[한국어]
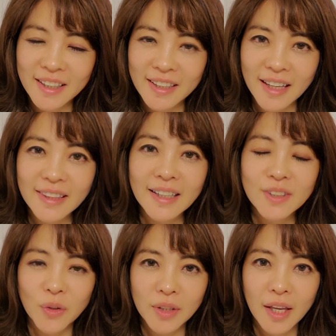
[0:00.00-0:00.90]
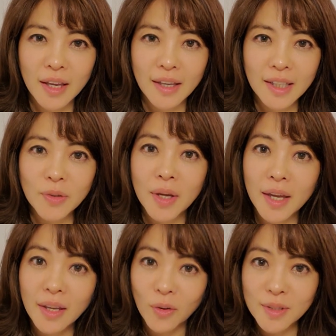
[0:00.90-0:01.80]
한 달 전에
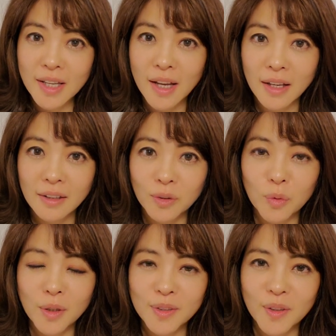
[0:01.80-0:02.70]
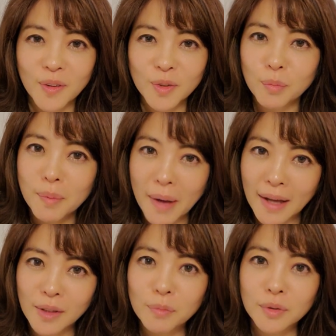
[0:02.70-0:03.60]
1회 영상을 올려서 정말
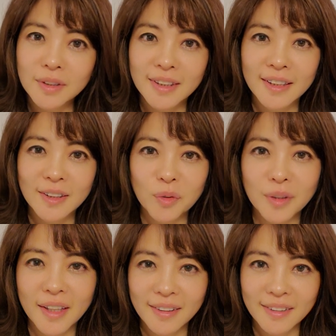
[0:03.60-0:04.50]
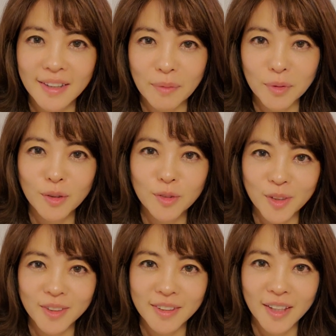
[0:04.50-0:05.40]
많은 분들이 응원 댓글을
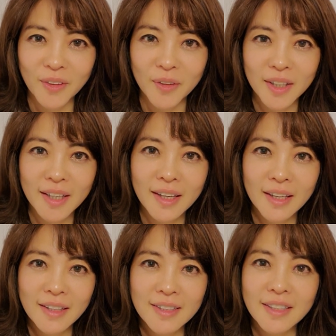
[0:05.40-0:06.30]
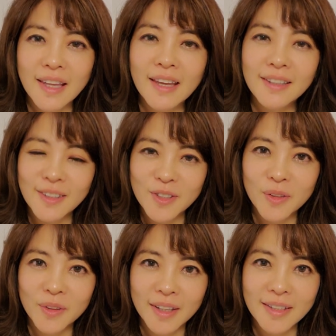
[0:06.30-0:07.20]
남겨주셨는데요 이제
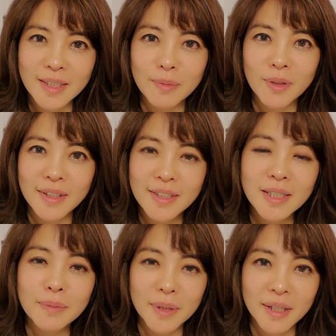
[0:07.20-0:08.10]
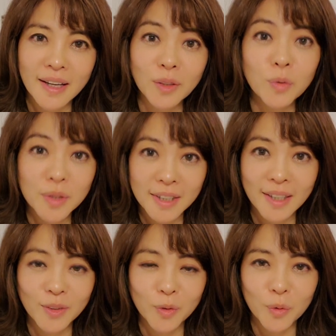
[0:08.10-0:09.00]
내일이죠 11월 예, 20일 한국
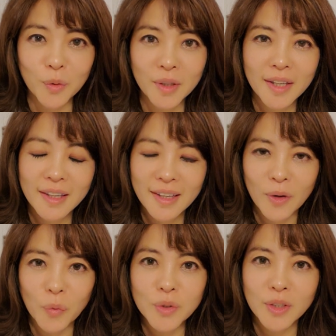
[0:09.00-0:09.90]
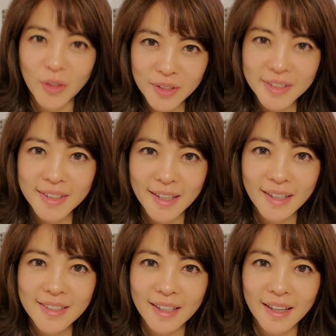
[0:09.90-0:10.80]
시간으로 예, 오전
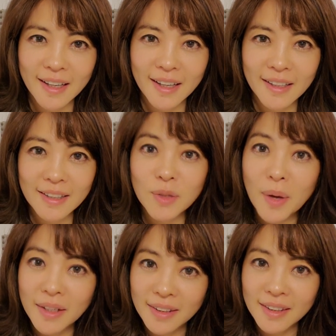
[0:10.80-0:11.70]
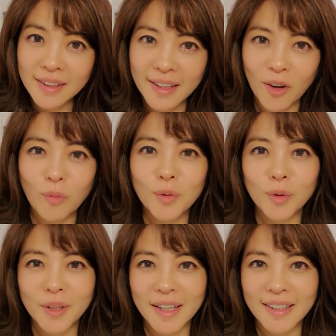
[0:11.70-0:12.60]
10시에 제가 2회를
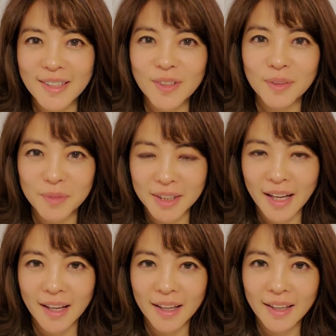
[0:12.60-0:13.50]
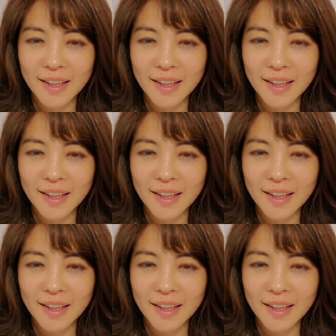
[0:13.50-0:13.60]
업로드할 예정입니다